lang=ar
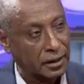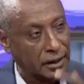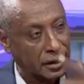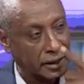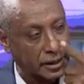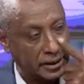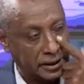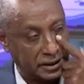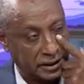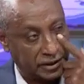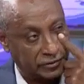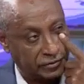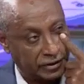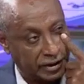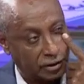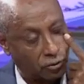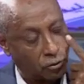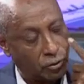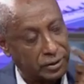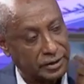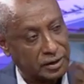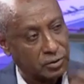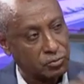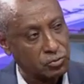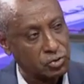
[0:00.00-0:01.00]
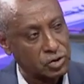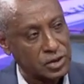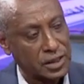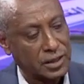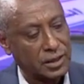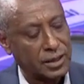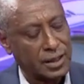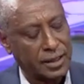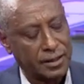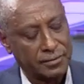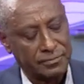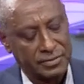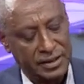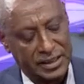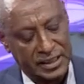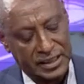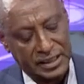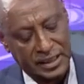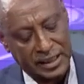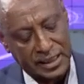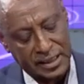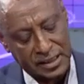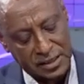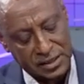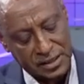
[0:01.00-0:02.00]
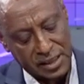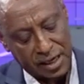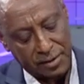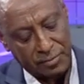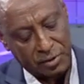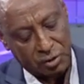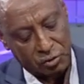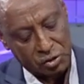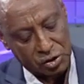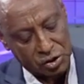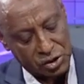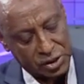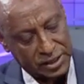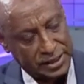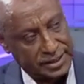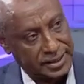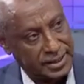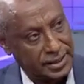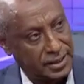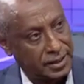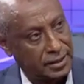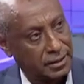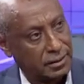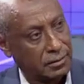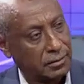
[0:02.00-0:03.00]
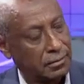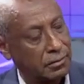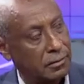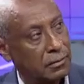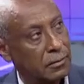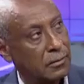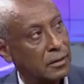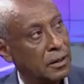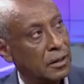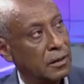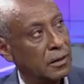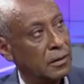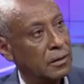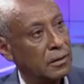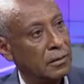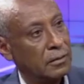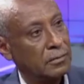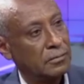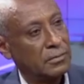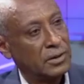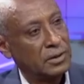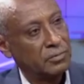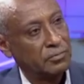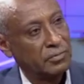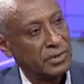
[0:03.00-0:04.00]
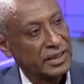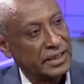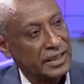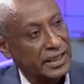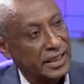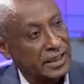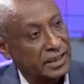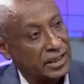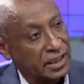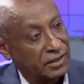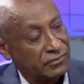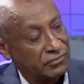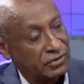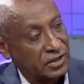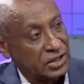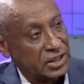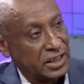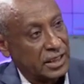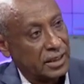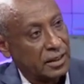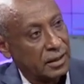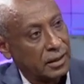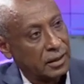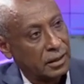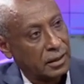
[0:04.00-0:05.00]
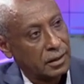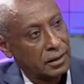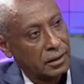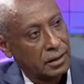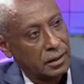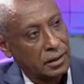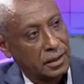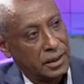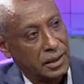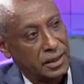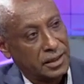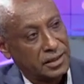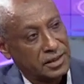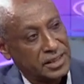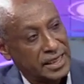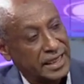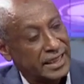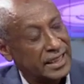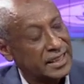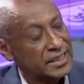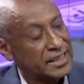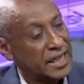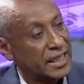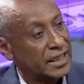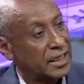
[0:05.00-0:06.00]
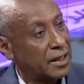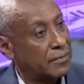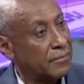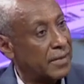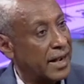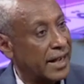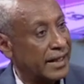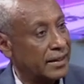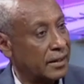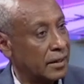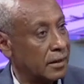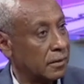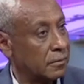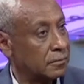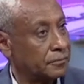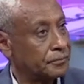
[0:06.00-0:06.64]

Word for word: الاحتفال القوات المسلحة بعيدها السابع والستين من منطقة الفشقة نعم الرسالة ذات معنى